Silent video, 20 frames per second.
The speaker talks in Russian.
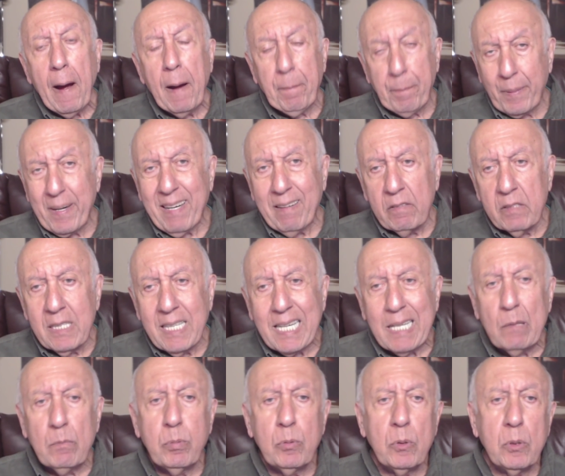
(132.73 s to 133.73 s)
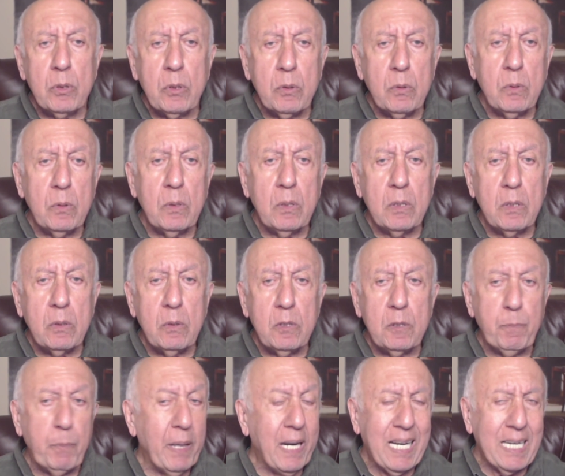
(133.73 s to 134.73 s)
право на работу, то
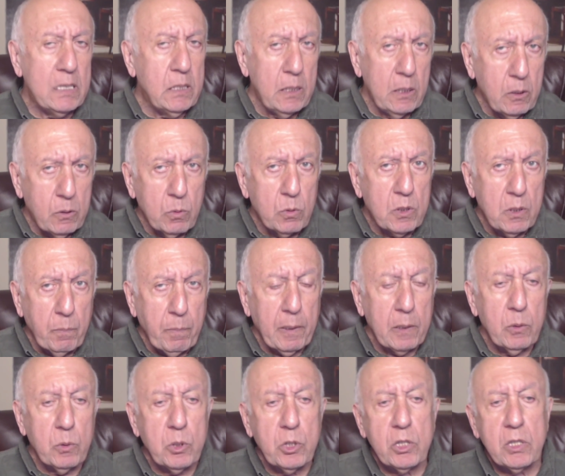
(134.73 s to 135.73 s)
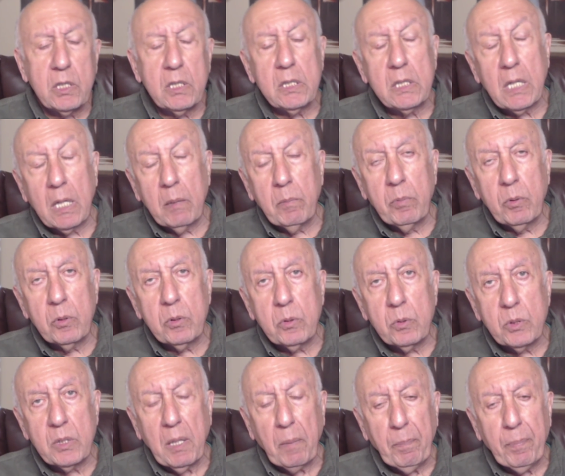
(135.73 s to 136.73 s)
есть приходи и тут же получишь так сказать, работу
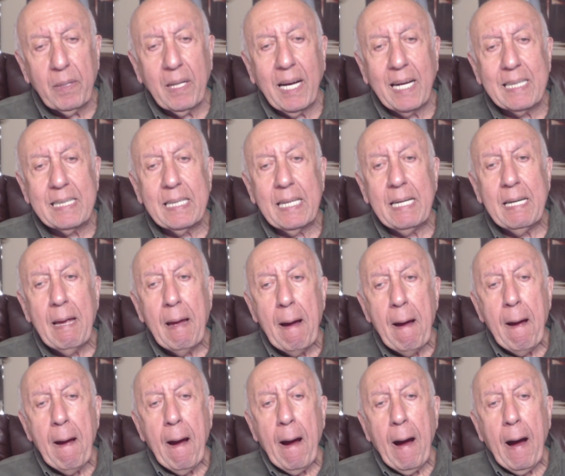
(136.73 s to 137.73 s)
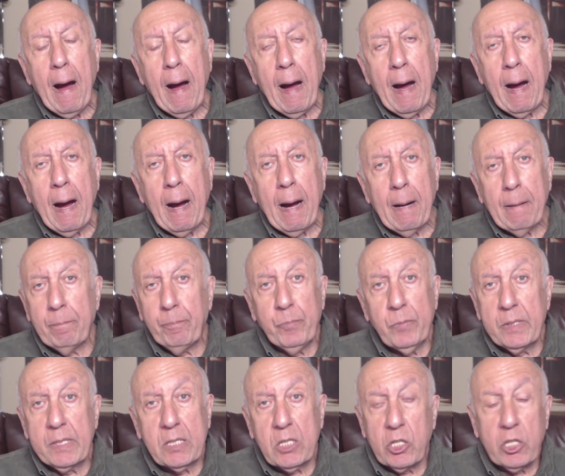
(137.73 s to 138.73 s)
с оплатой, а
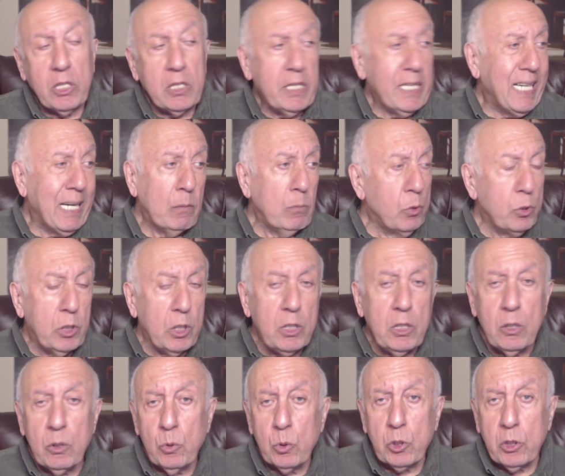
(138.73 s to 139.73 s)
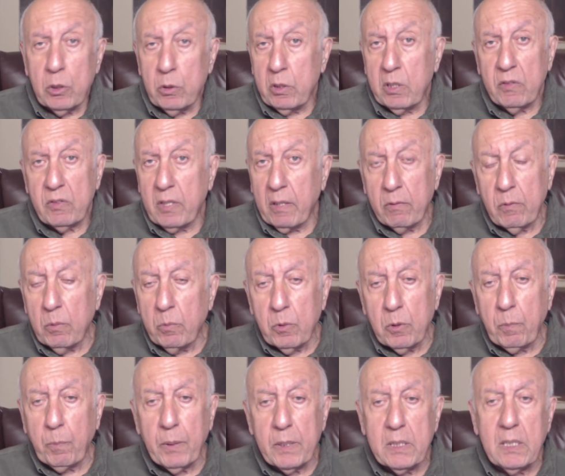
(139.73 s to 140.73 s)
совершенно никому ты не нужен, тебе все равно
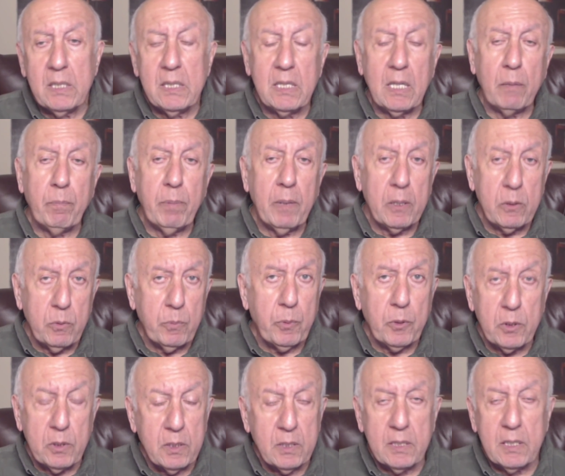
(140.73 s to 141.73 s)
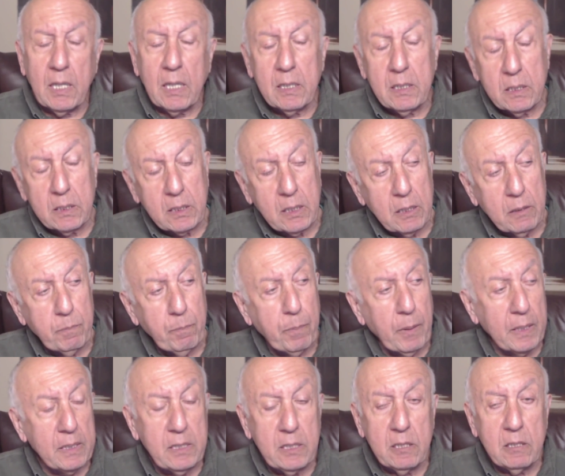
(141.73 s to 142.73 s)
будут платить зарплату просто за, так сказать,
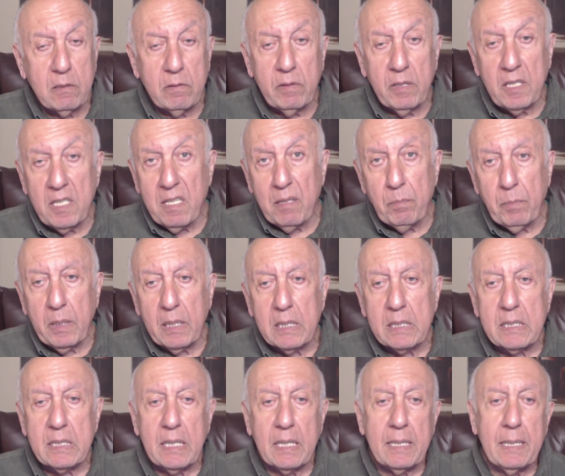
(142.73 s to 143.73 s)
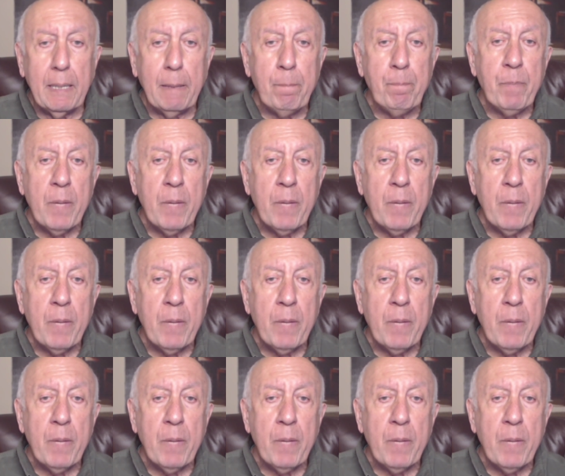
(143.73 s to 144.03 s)
просиживание места, да?